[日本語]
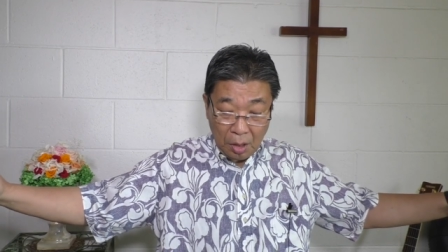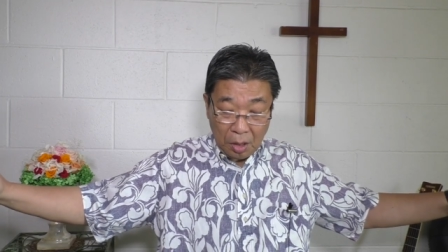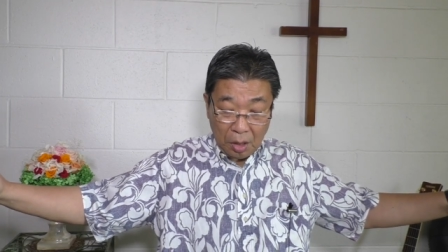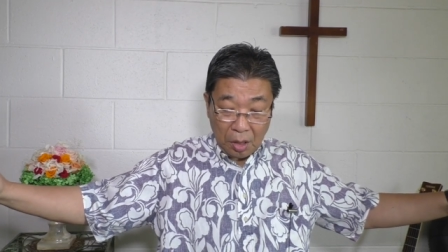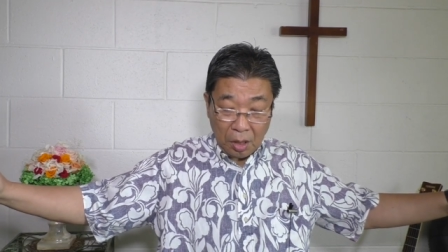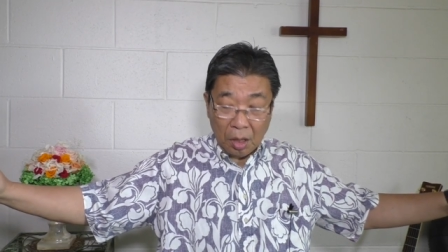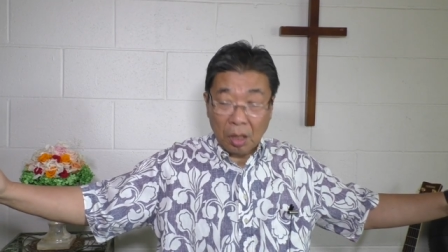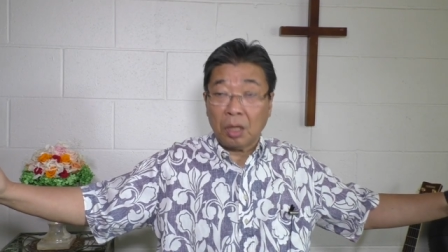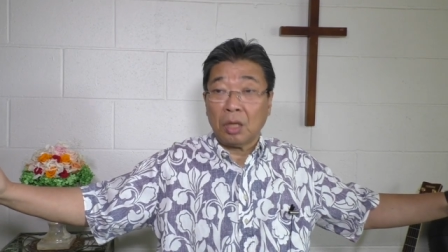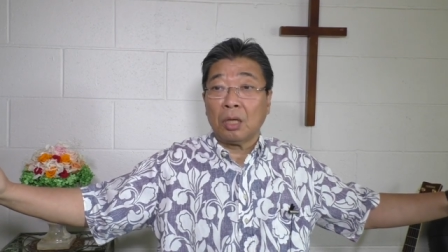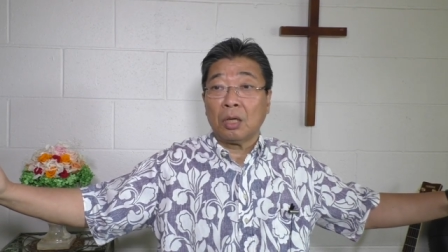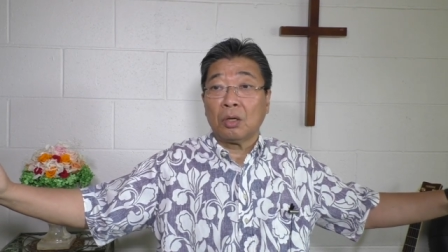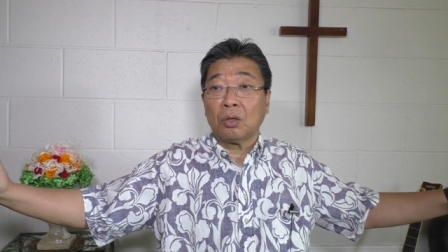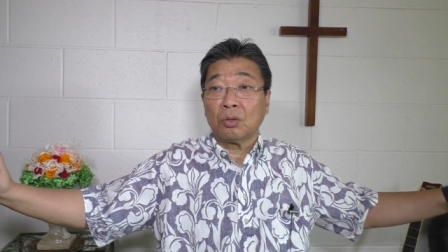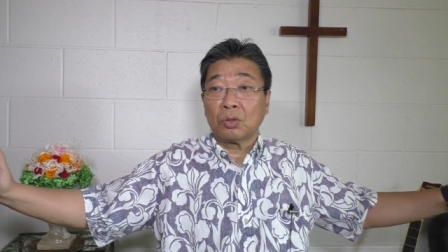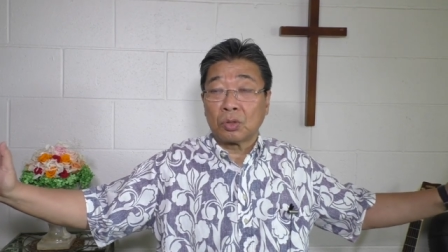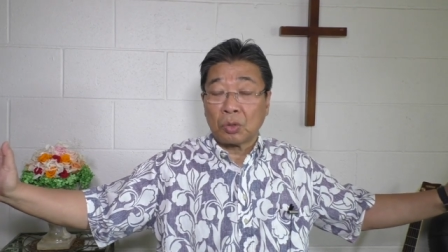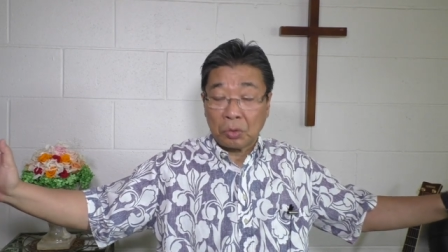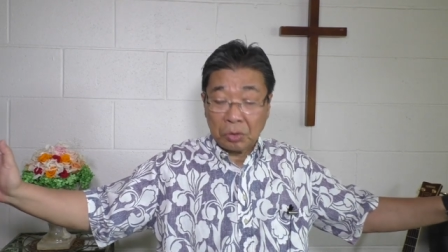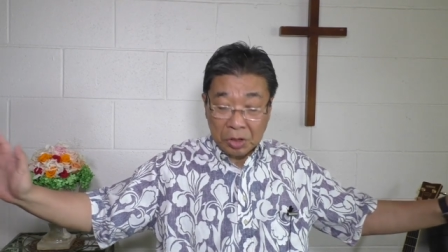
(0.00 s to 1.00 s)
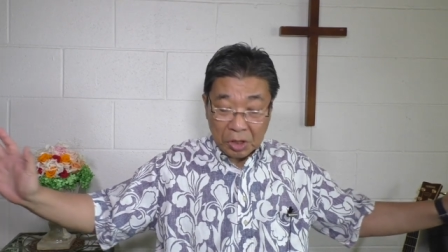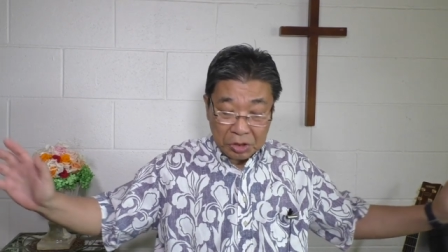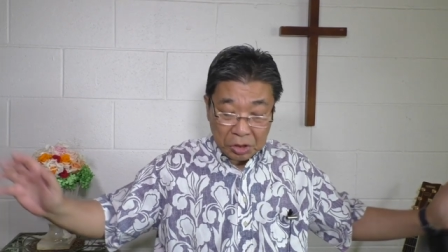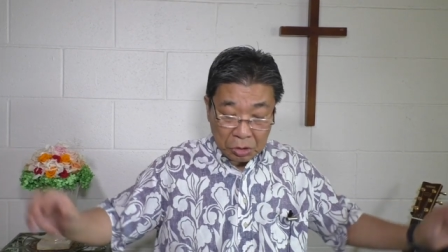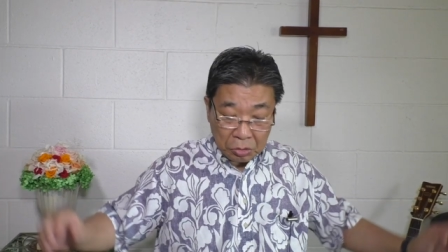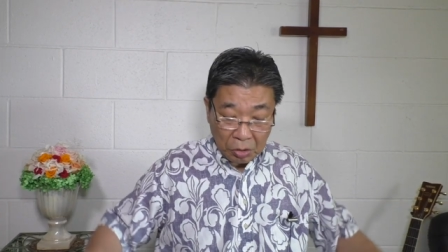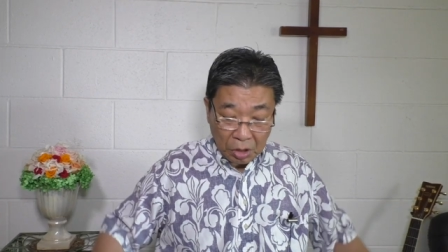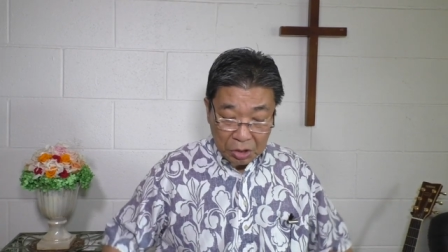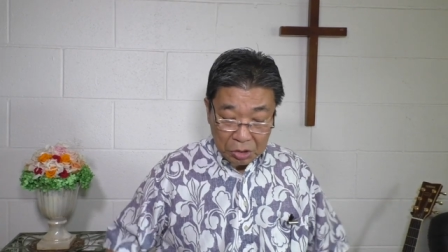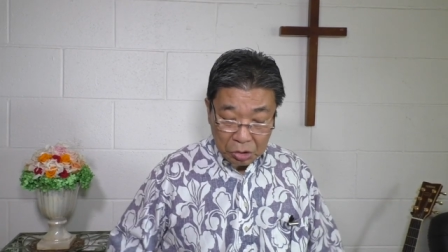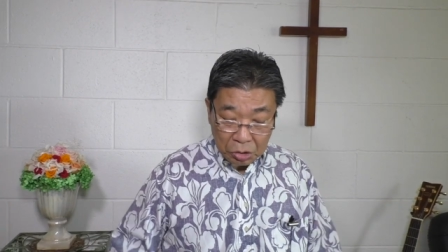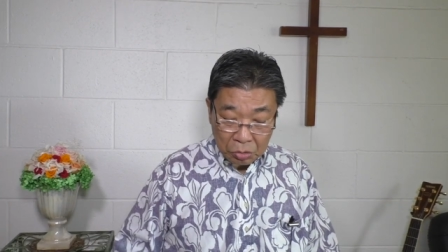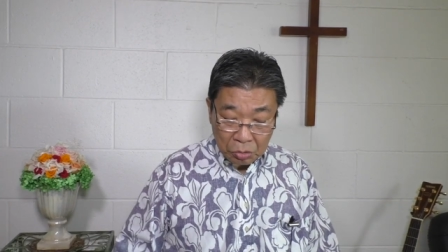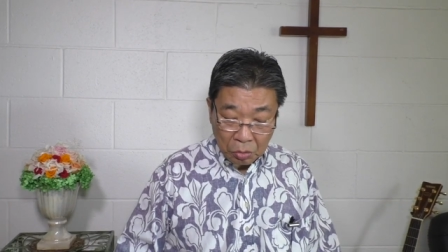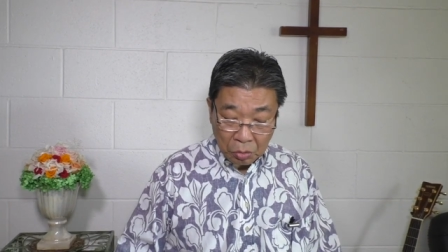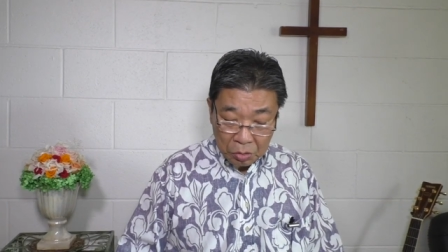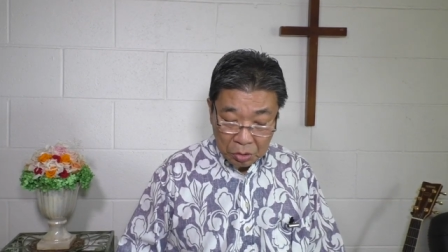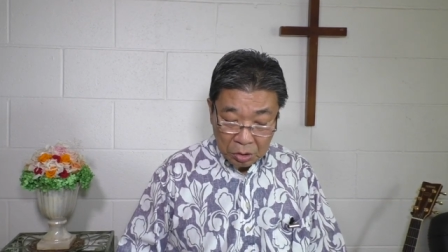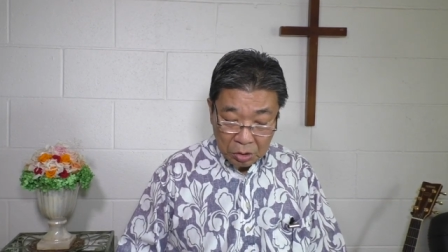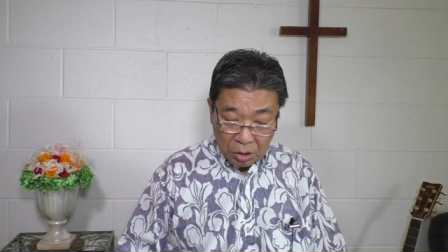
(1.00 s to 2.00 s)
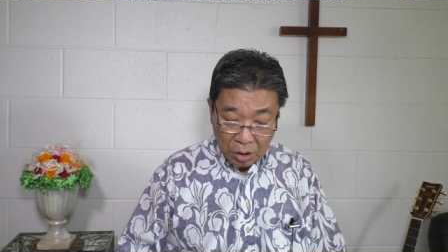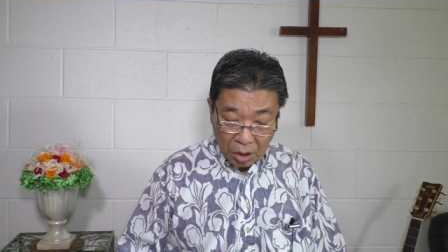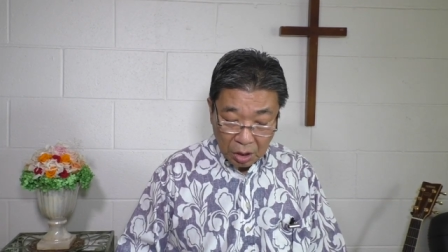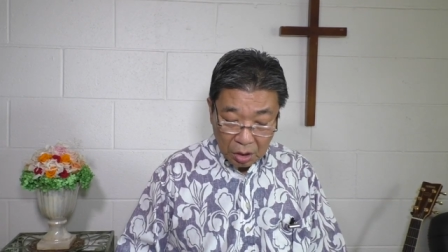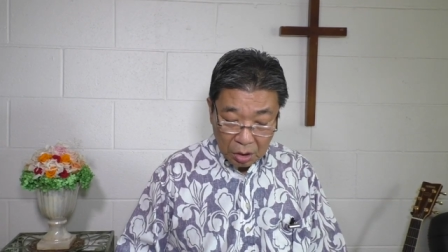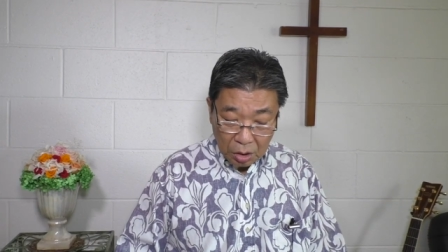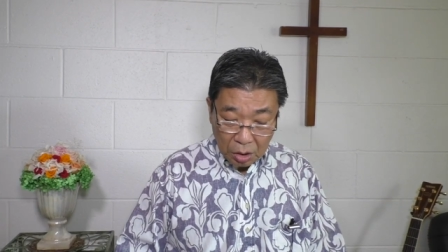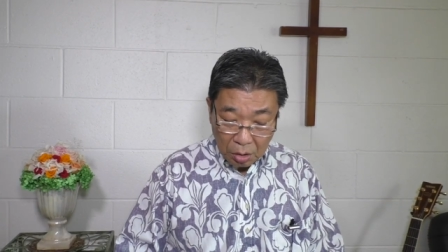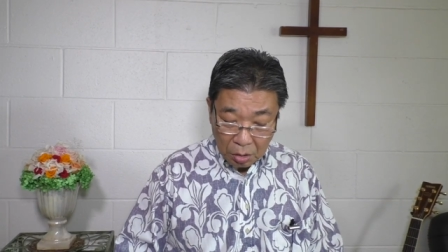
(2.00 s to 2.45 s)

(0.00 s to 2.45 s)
えー、男たちの足を折って、